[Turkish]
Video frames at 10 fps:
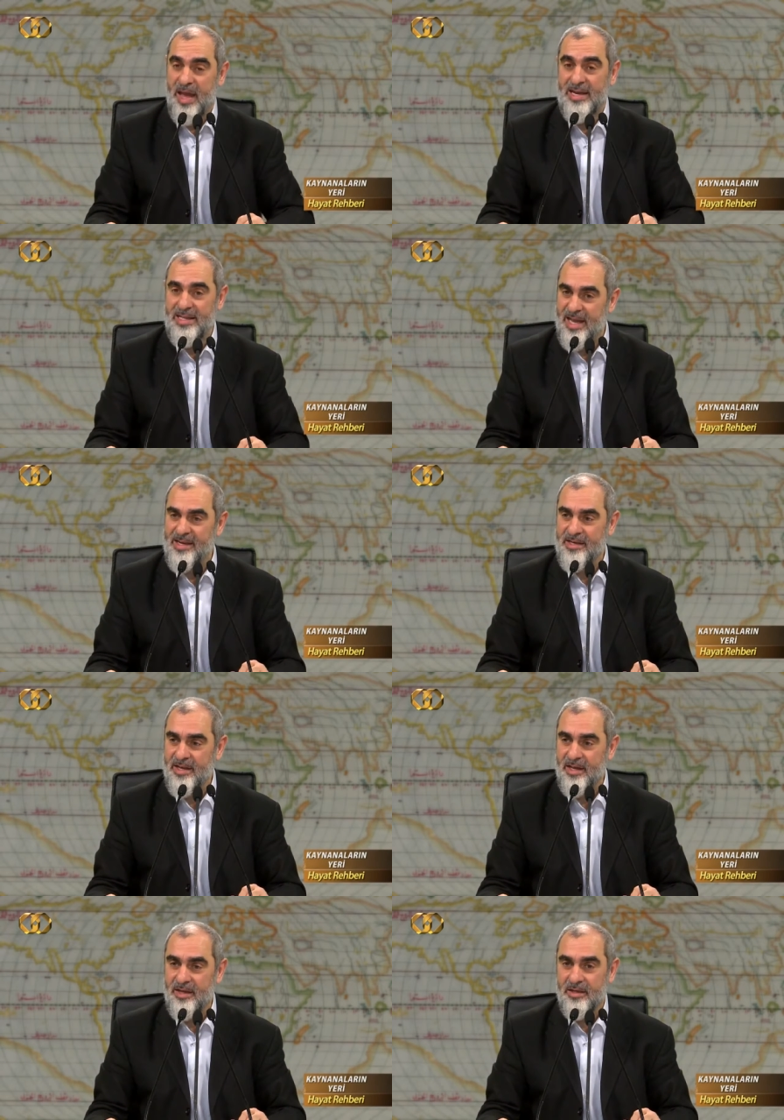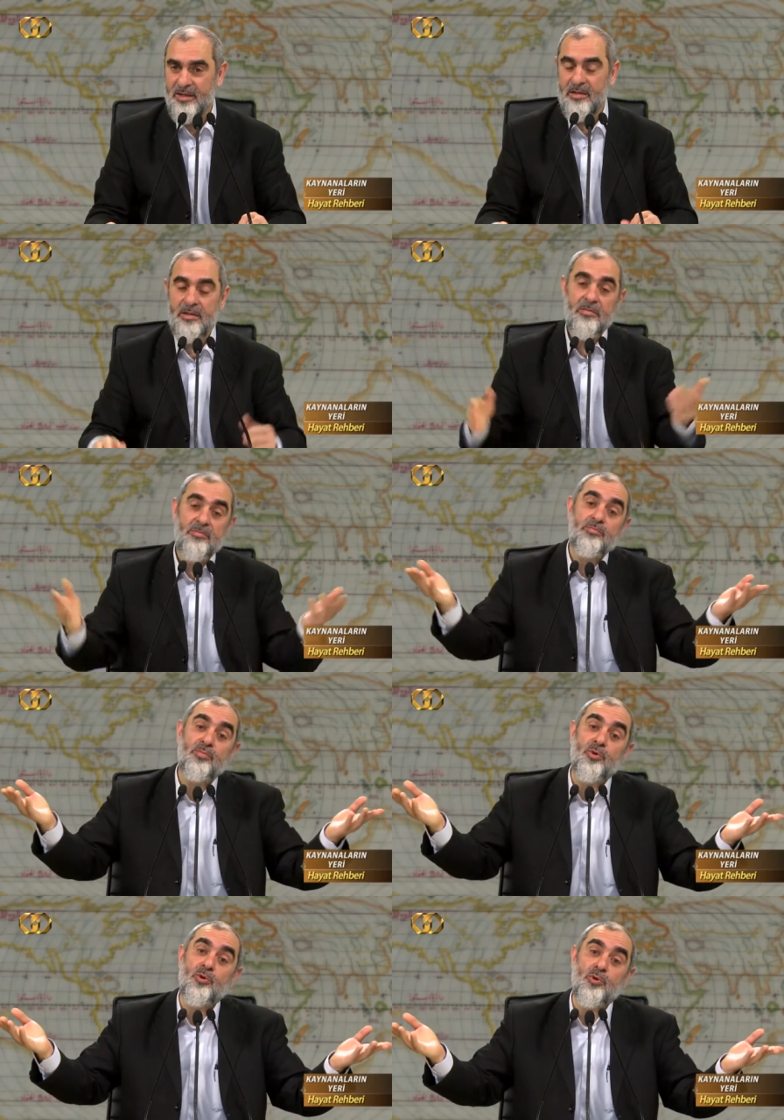belgen ne?
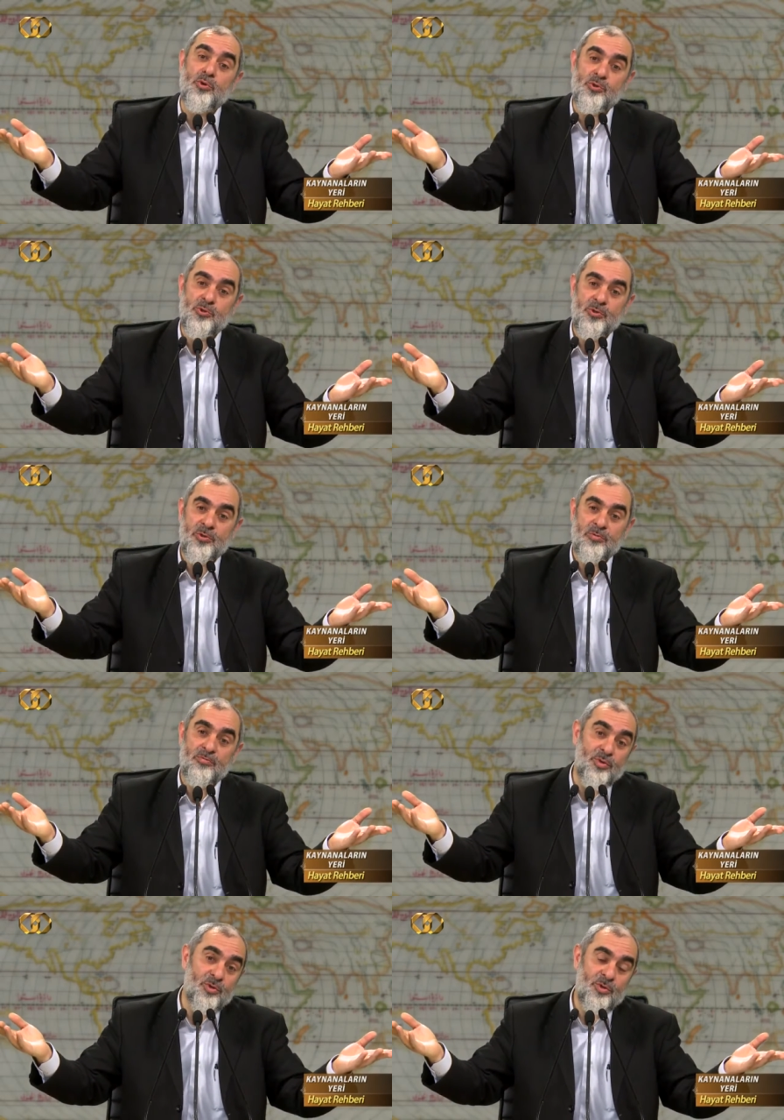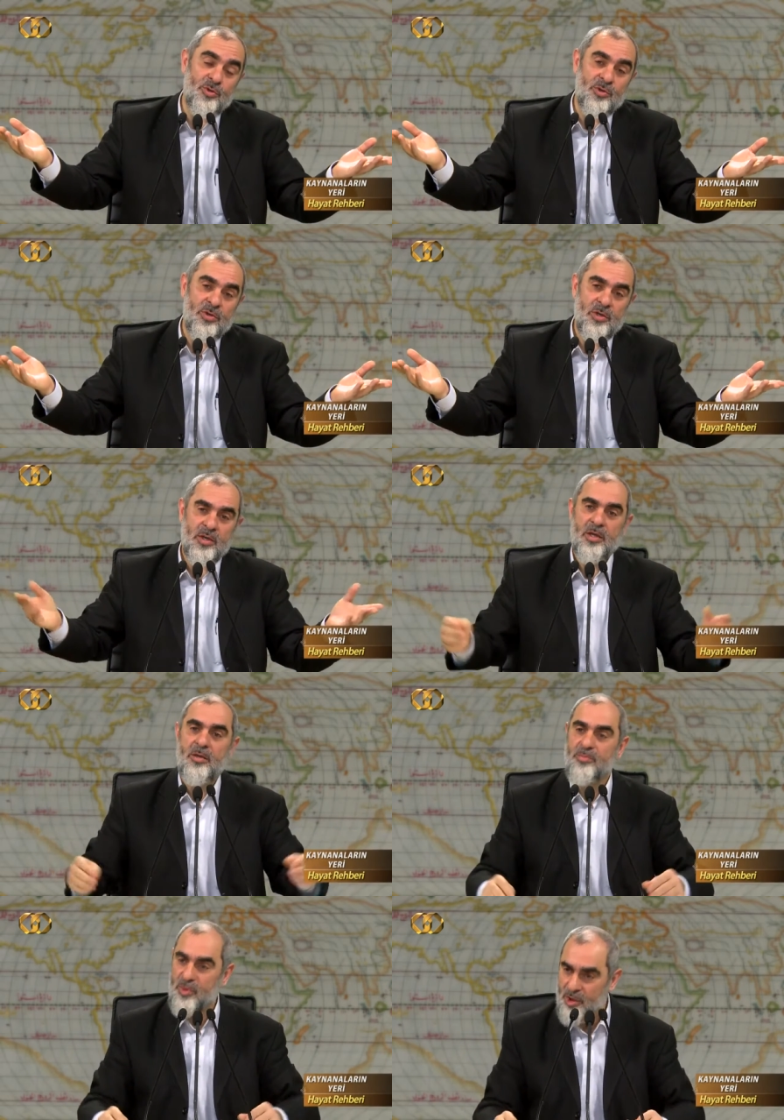büyük büyük.
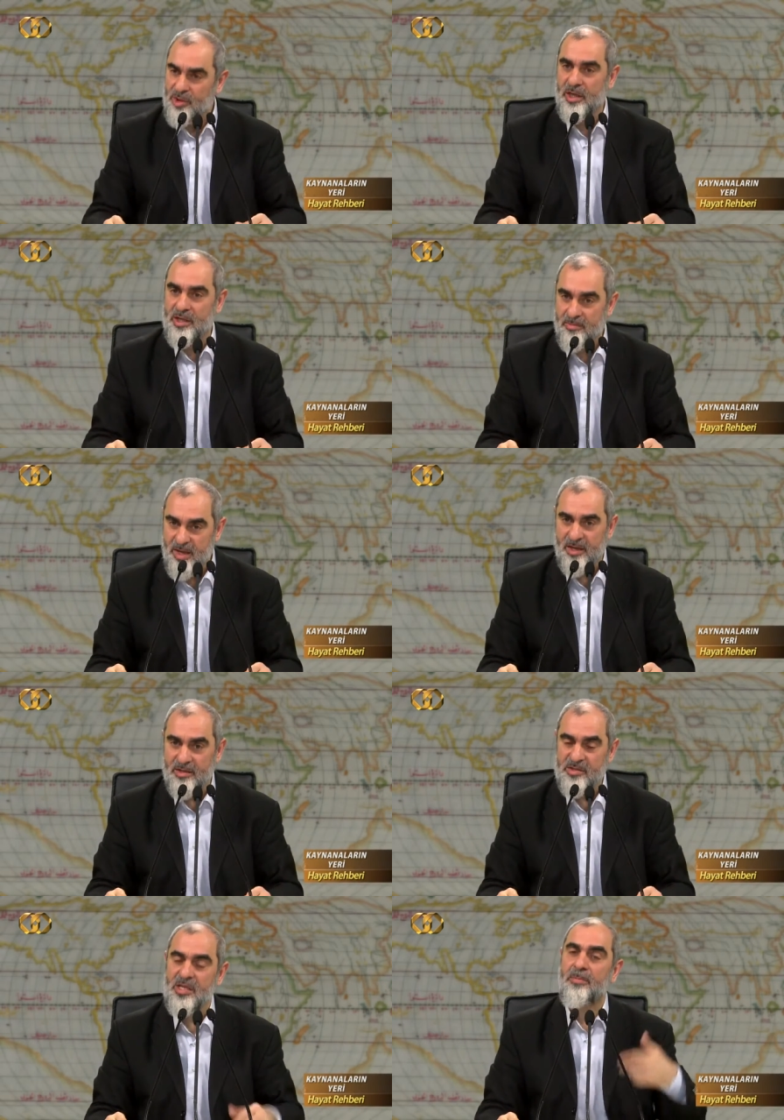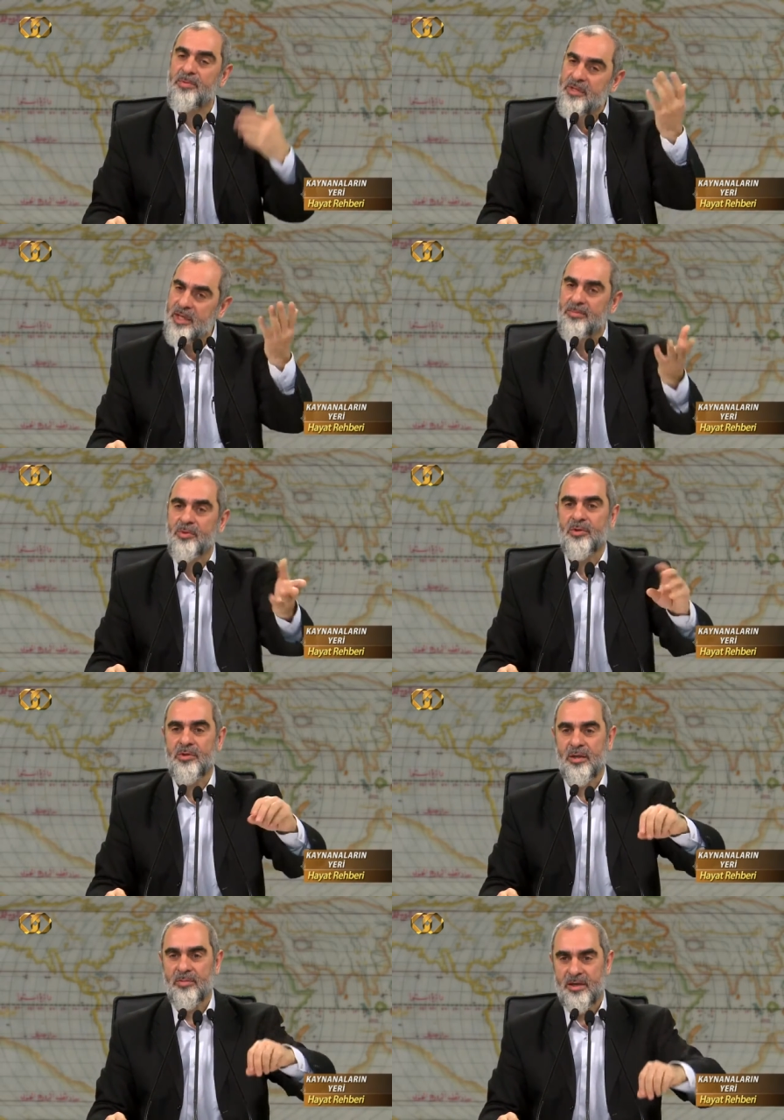Büyük ne demek? Sabrı da
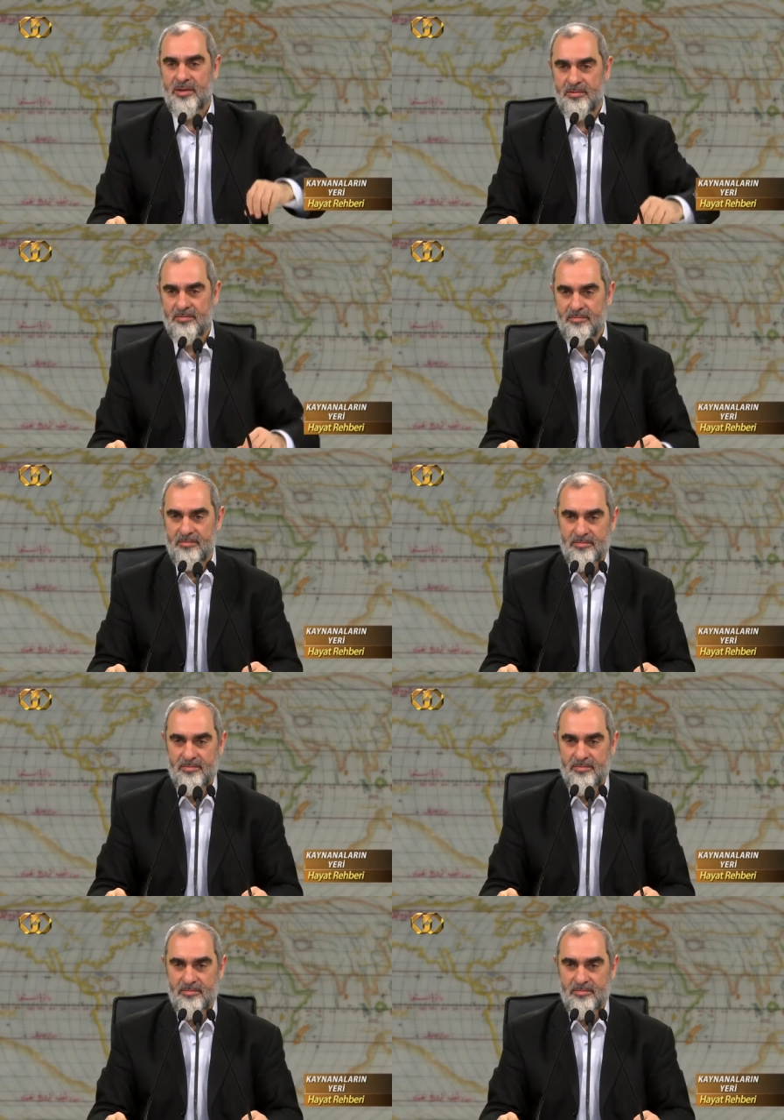büyük demek.